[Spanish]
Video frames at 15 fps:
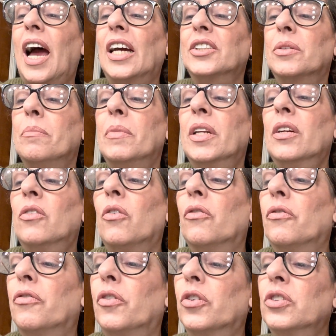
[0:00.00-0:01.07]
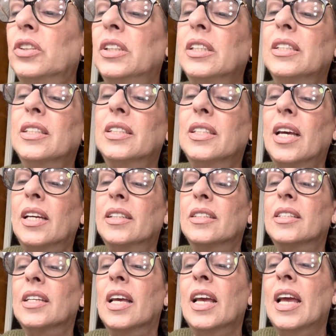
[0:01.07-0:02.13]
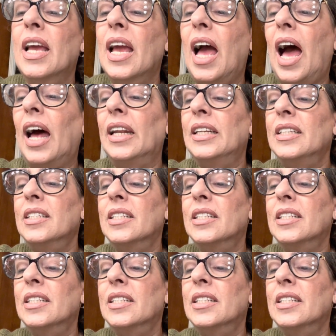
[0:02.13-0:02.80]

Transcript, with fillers: Ashmir Comforting Sense, Alin